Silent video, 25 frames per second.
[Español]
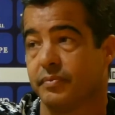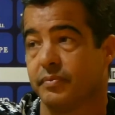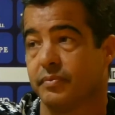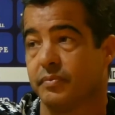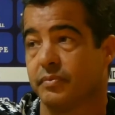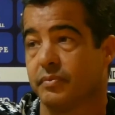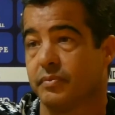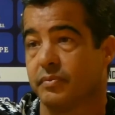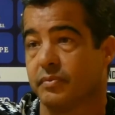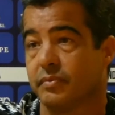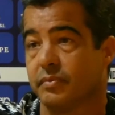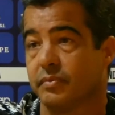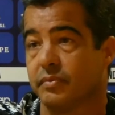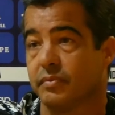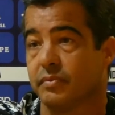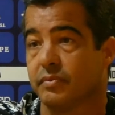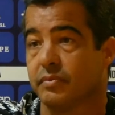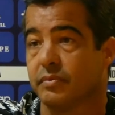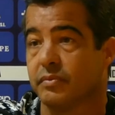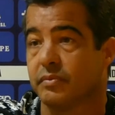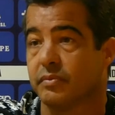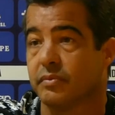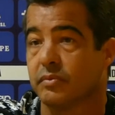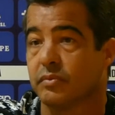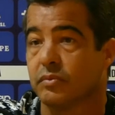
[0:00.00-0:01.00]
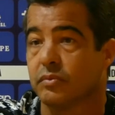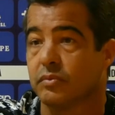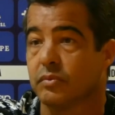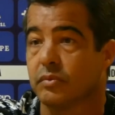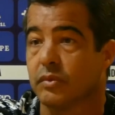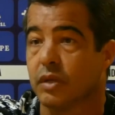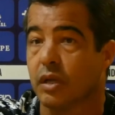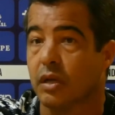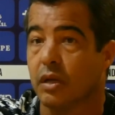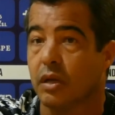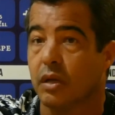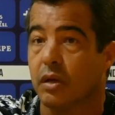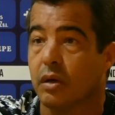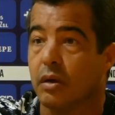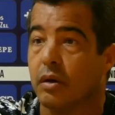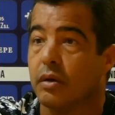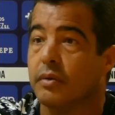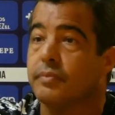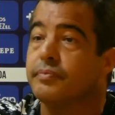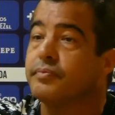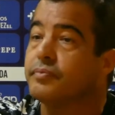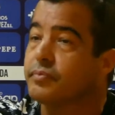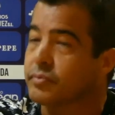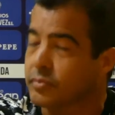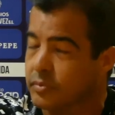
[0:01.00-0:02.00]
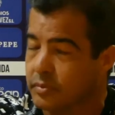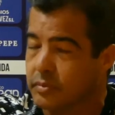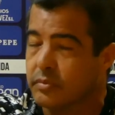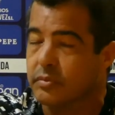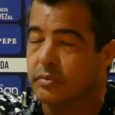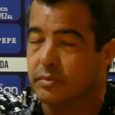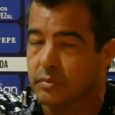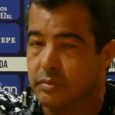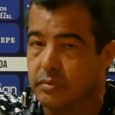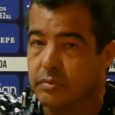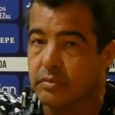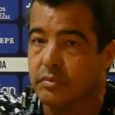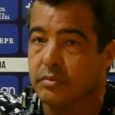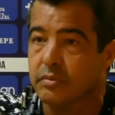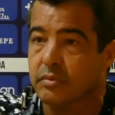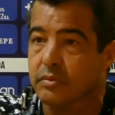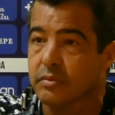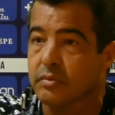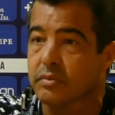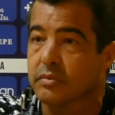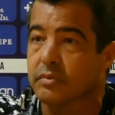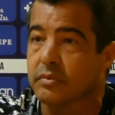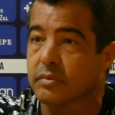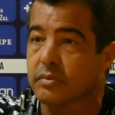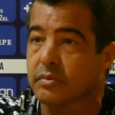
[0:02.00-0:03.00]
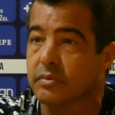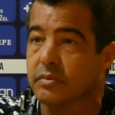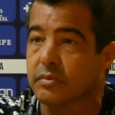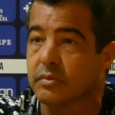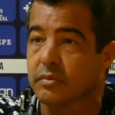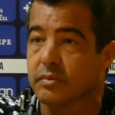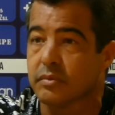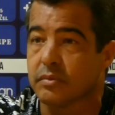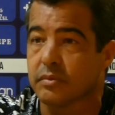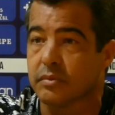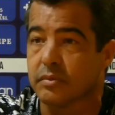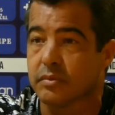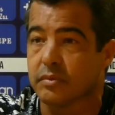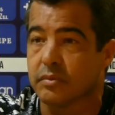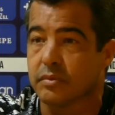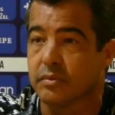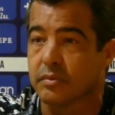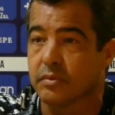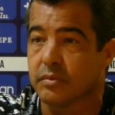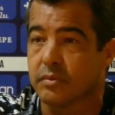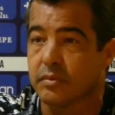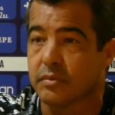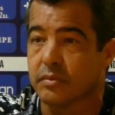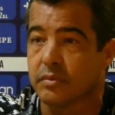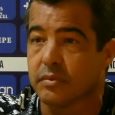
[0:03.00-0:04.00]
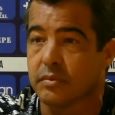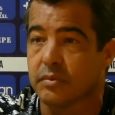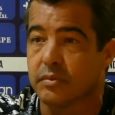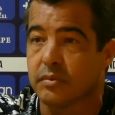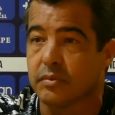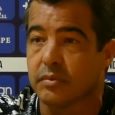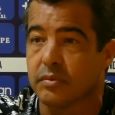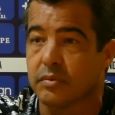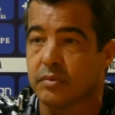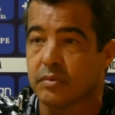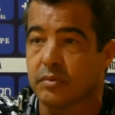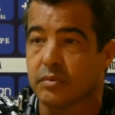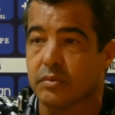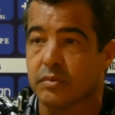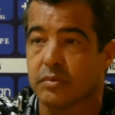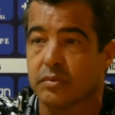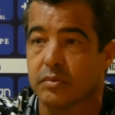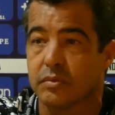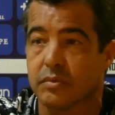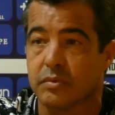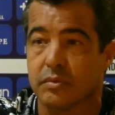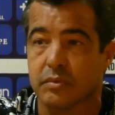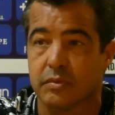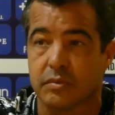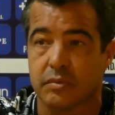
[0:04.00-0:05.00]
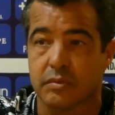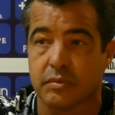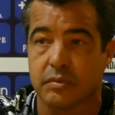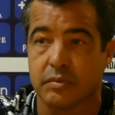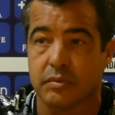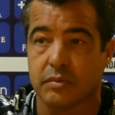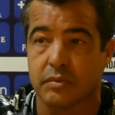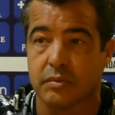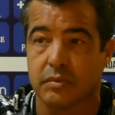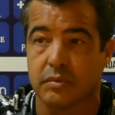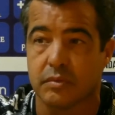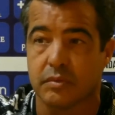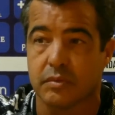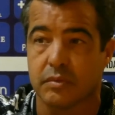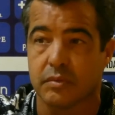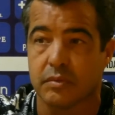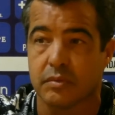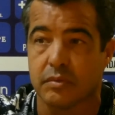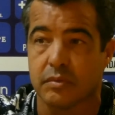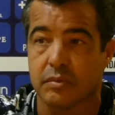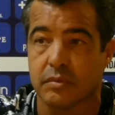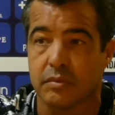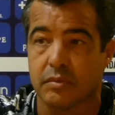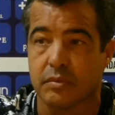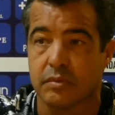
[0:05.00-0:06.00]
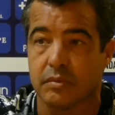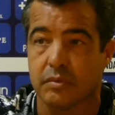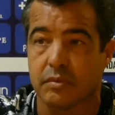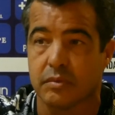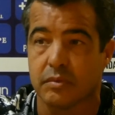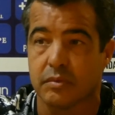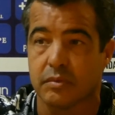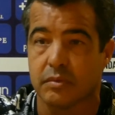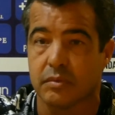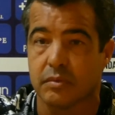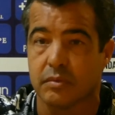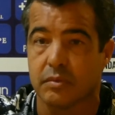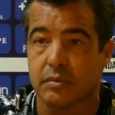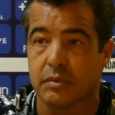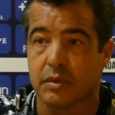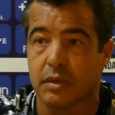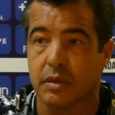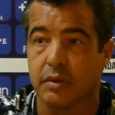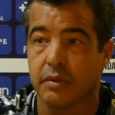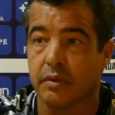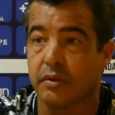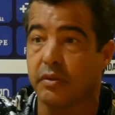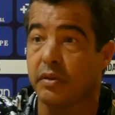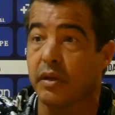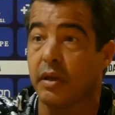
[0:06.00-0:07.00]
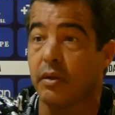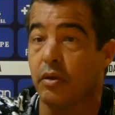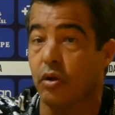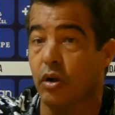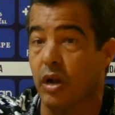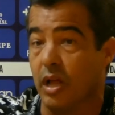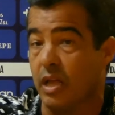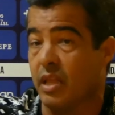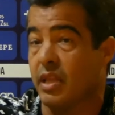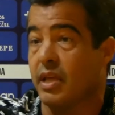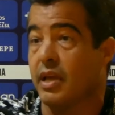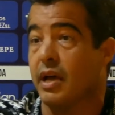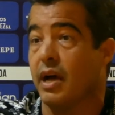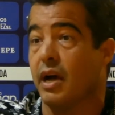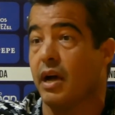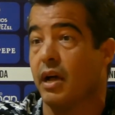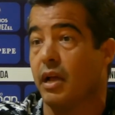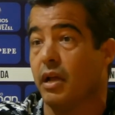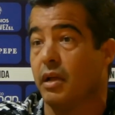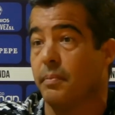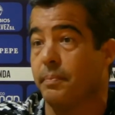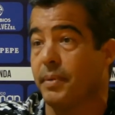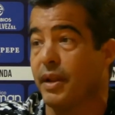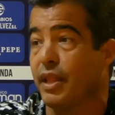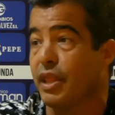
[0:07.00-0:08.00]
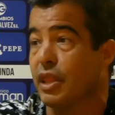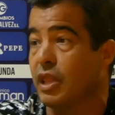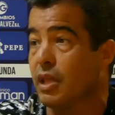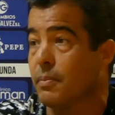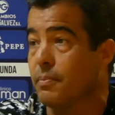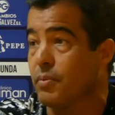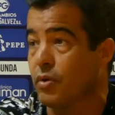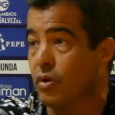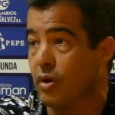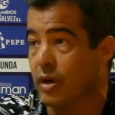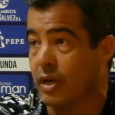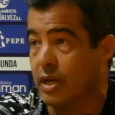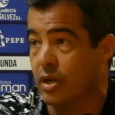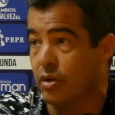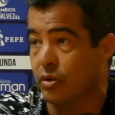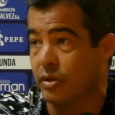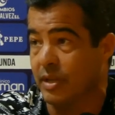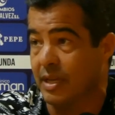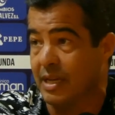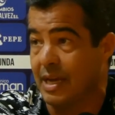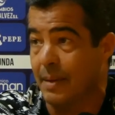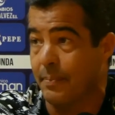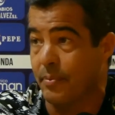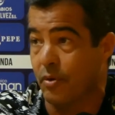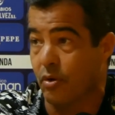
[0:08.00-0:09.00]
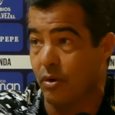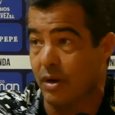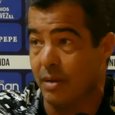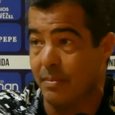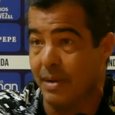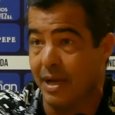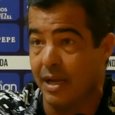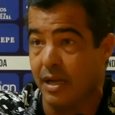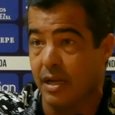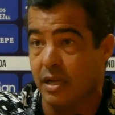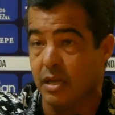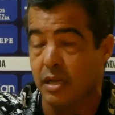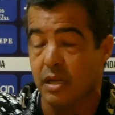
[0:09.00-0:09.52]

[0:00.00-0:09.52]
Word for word: está Mayo, te había preguntado, que el domingo pasado no estuvo, pero esta semana ya estaba entrenando con el equipo con cierta normalidad, no sé si llega para el domingo. Sí, no, la idea en principio es que no tenga problemas.